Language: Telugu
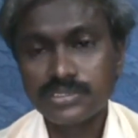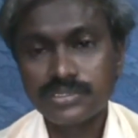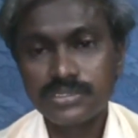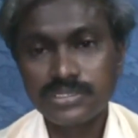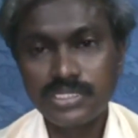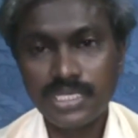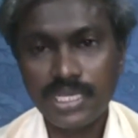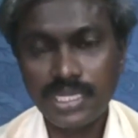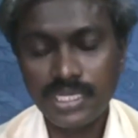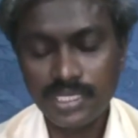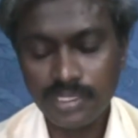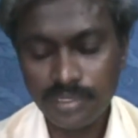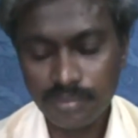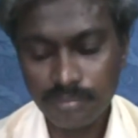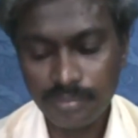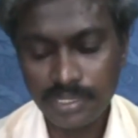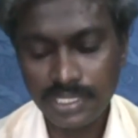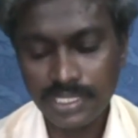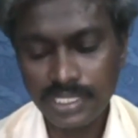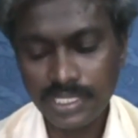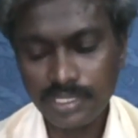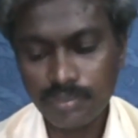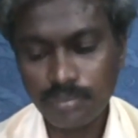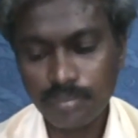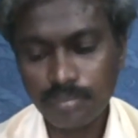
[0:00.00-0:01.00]
దానిని
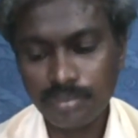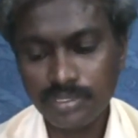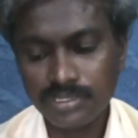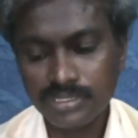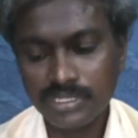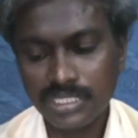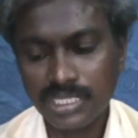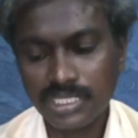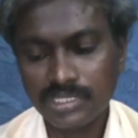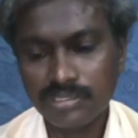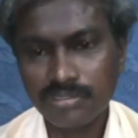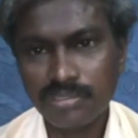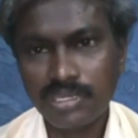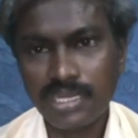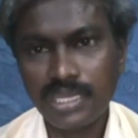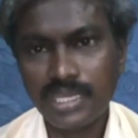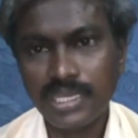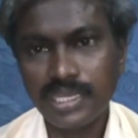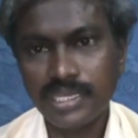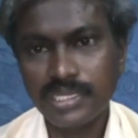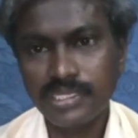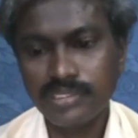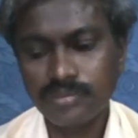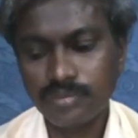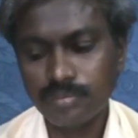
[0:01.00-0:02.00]
బట్టి ఉపోద్ఘాతం
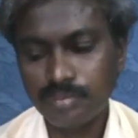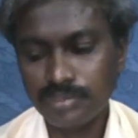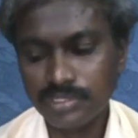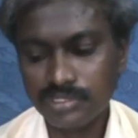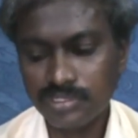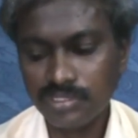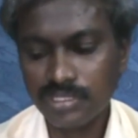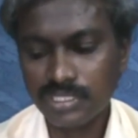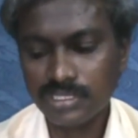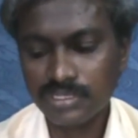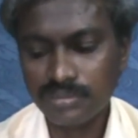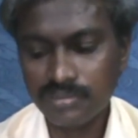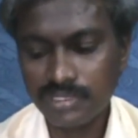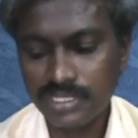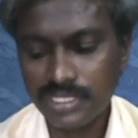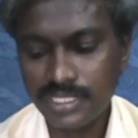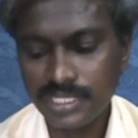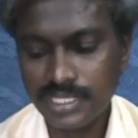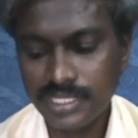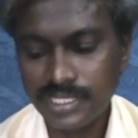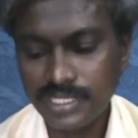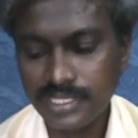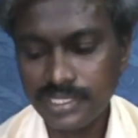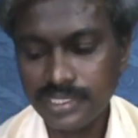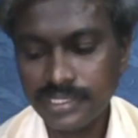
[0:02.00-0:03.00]
రాయాలి ఉపోద్ఘాతం అంటే
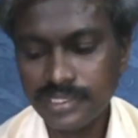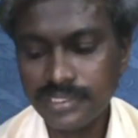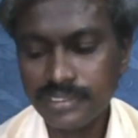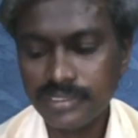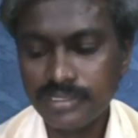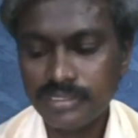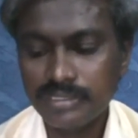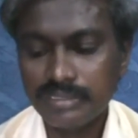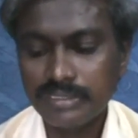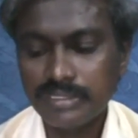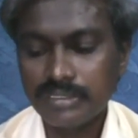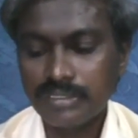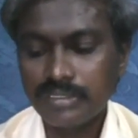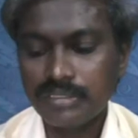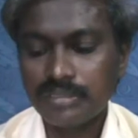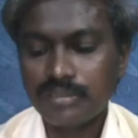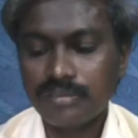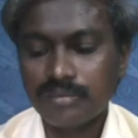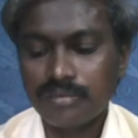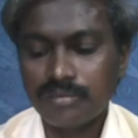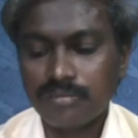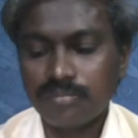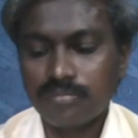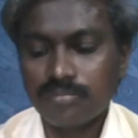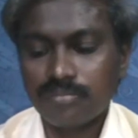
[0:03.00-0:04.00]
ఏంటి
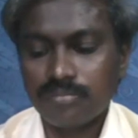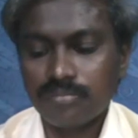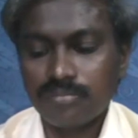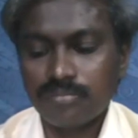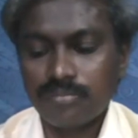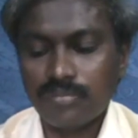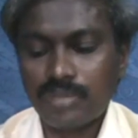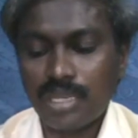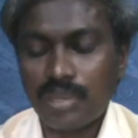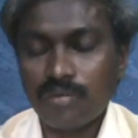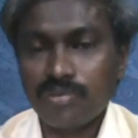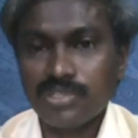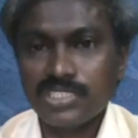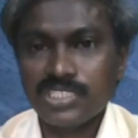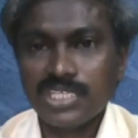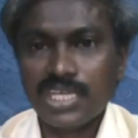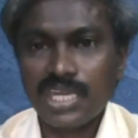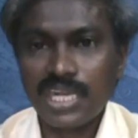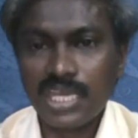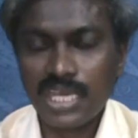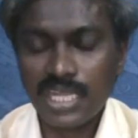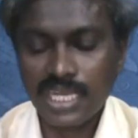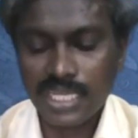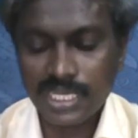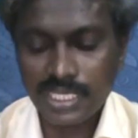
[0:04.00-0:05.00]

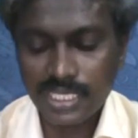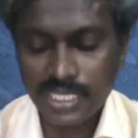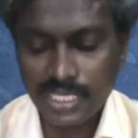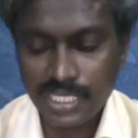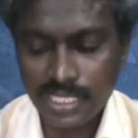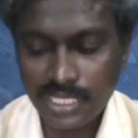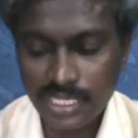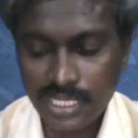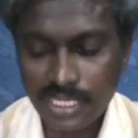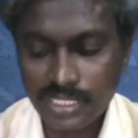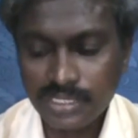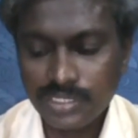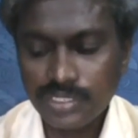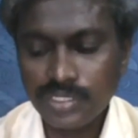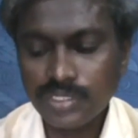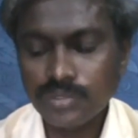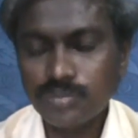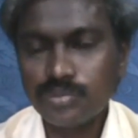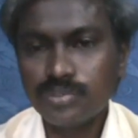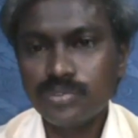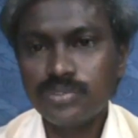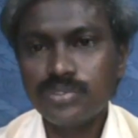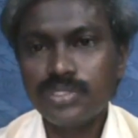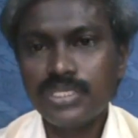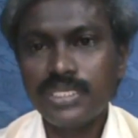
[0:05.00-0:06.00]
అవసరాలకైనా
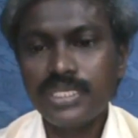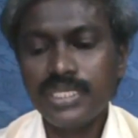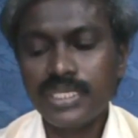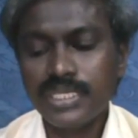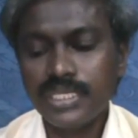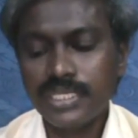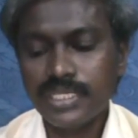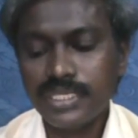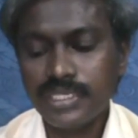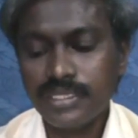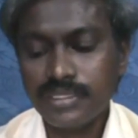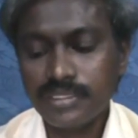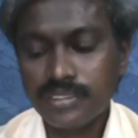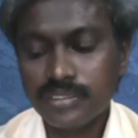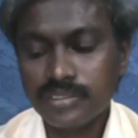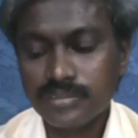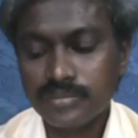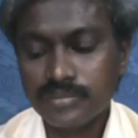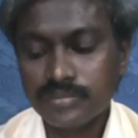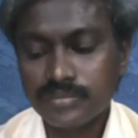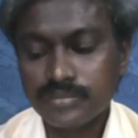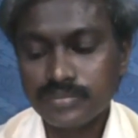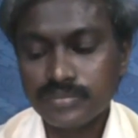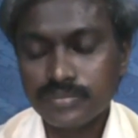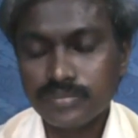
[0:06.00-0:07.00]
దేవుడు అంటే
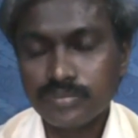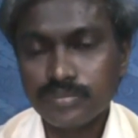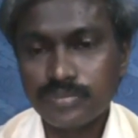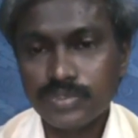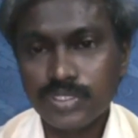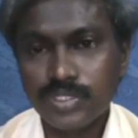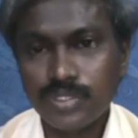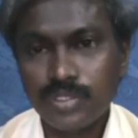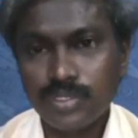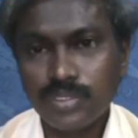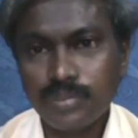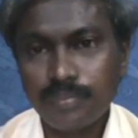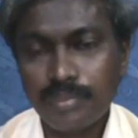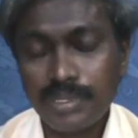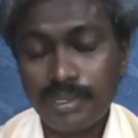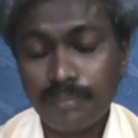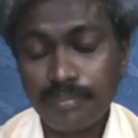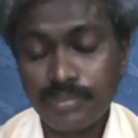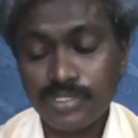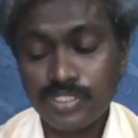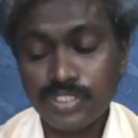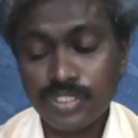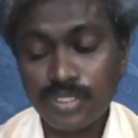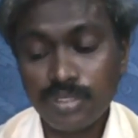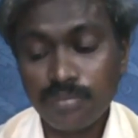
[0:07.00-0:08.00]
ఈరోజు
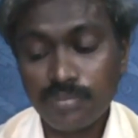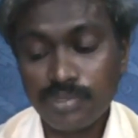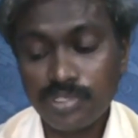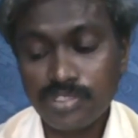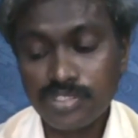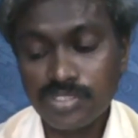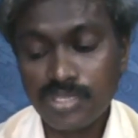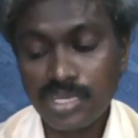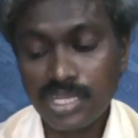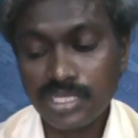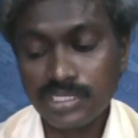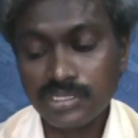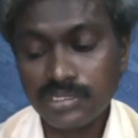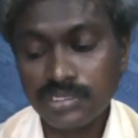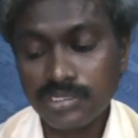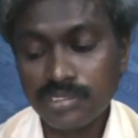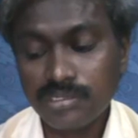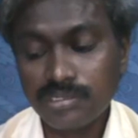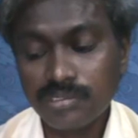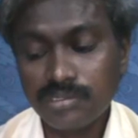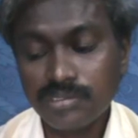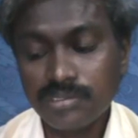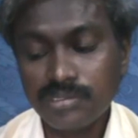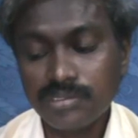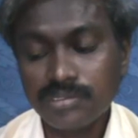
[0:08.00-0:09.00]
ప్రపంచంలో
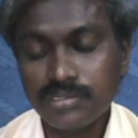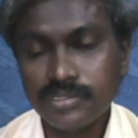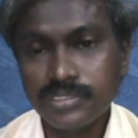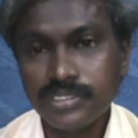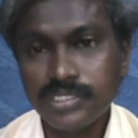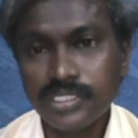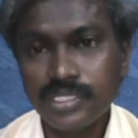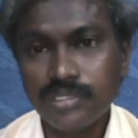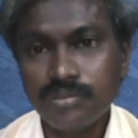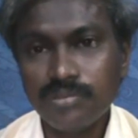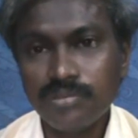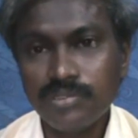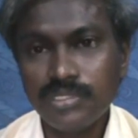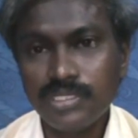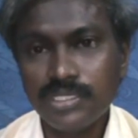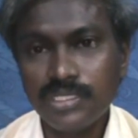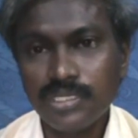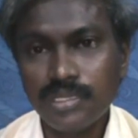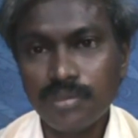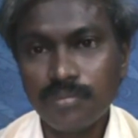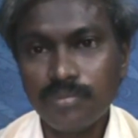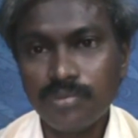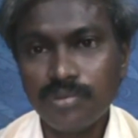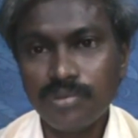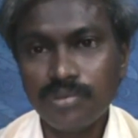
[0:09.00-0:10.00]
మనుషులందరూ దేవుణ్ణి
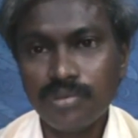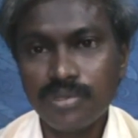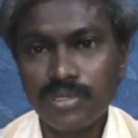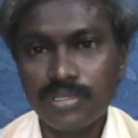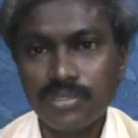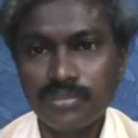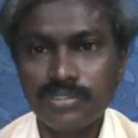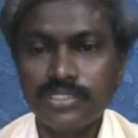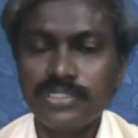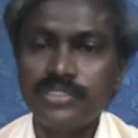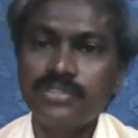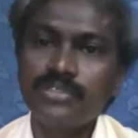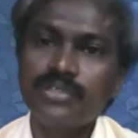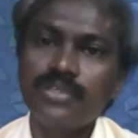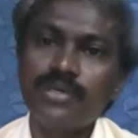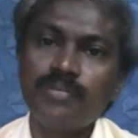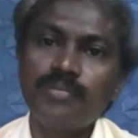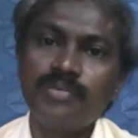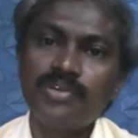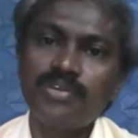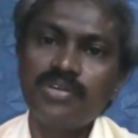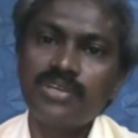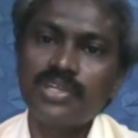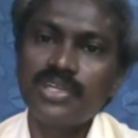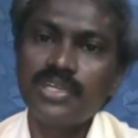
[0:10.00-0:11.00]
నమ్ముకోవటం ఎందుకు
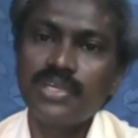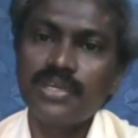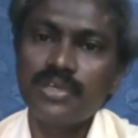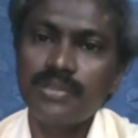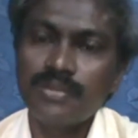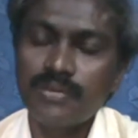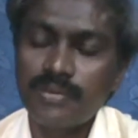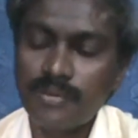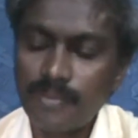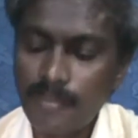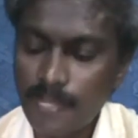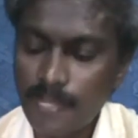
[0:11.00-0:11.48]
నమ్ముకుంటున్నారు